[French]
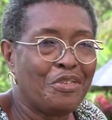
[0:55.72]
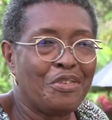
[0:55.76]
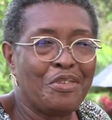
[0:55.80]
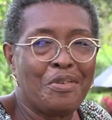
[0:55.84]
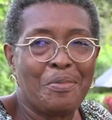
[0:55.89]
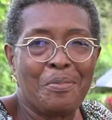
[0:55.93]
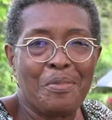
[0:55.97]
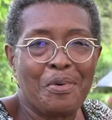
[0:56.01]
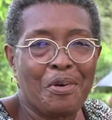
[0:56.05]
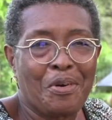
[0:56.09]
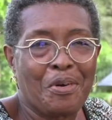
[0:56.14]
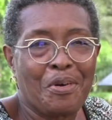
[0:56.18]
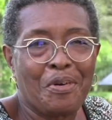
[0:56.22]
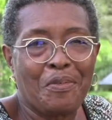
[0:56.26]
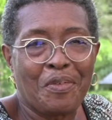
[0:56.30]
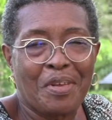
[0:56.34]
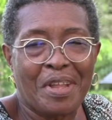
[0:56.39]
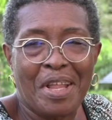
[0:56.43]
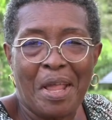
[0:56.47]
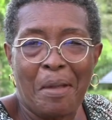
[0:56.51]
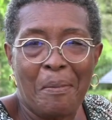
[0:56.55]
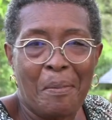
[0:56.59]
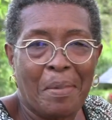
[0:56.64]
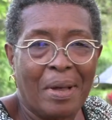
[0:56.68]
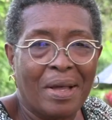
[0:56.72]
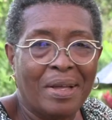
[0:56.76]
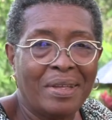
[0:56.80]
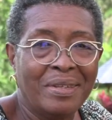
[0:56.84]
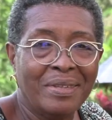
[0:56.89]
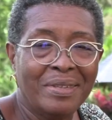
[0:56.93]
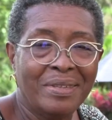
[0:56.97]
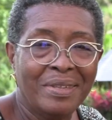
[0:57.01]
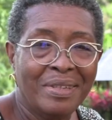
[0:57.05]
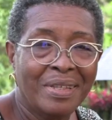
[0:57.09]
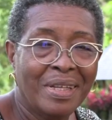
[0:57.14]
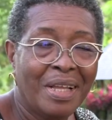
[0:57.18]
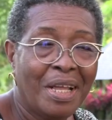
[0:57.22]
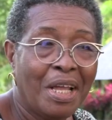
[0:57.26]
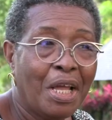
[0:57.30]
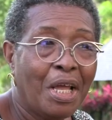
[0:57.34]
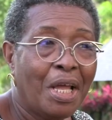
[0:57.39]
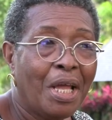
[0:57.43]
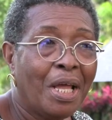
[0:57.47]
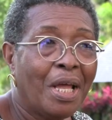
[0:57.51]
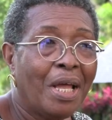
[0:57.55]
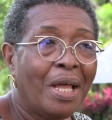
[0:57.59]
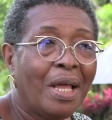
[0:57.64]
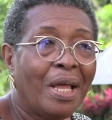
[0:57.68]
ne me convenaient pas.
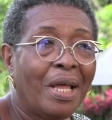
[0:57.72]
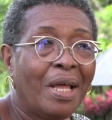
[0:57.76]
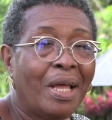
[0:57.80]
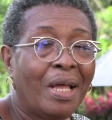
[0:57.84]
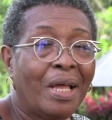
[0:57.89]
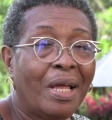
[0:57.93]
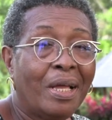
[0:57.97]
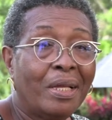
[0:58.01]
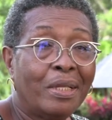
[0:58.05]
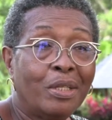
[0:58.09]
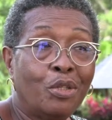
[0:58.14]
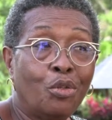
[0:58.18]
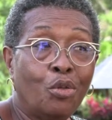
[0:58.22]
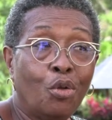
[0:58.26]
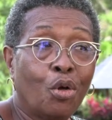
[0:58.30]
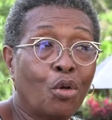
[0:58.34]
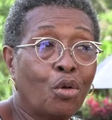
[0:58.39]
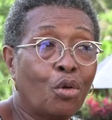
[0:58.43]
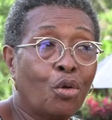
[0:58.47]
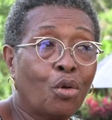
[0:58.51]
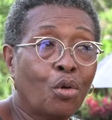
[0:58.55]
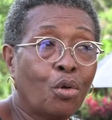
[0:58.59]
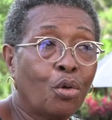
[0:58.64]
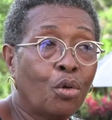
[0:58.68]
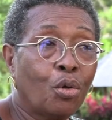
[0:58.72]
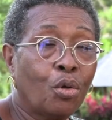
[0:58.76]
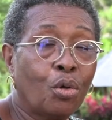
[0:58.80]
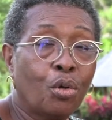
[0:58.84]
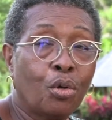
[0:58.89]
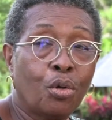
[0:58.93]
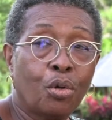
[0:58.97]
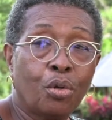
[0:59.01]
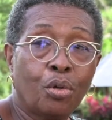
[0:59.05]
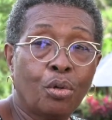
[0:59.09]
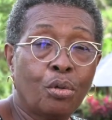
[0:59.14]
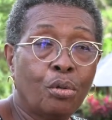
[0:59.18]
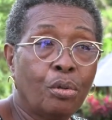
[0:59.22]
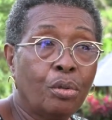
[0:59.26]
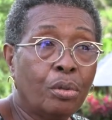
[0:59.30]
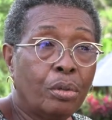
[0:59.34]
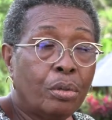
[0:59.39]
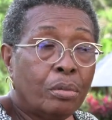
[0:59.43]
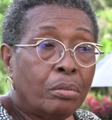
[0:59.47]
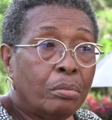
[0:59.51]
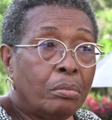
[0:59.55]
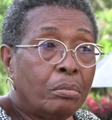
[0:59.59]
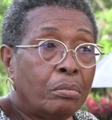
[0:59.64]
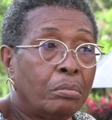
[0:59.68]
Donc, euh,
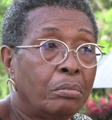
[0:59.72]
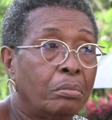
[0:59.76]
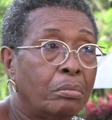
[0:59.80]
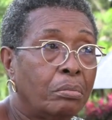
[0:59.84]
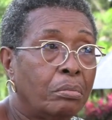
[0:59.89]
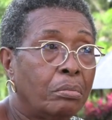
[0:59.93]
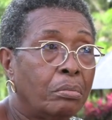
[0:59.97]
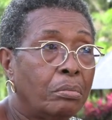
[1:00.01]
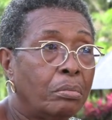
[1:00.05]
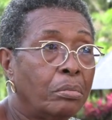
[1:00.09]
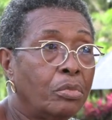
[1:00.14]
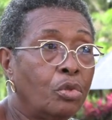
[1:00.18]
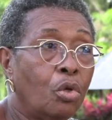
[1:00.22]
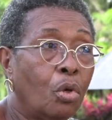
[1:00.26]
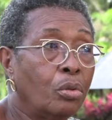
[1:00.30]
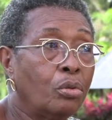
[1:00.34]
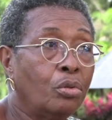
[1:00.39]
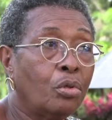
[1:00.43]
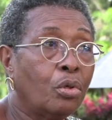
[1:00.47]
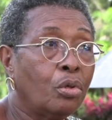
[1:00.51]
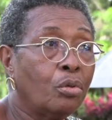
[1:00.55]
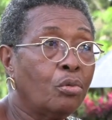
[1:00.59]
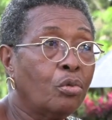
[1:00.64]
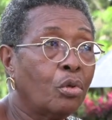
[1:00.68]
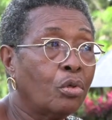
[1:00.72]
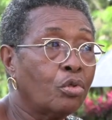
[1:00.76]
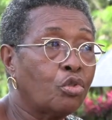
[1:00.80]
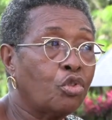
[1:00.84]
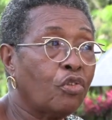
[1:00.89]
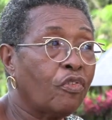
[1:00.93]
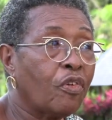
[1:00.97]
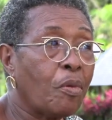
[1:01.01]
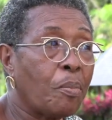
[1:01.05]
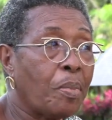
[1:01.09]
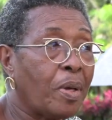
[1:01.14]
non, non, non, je fais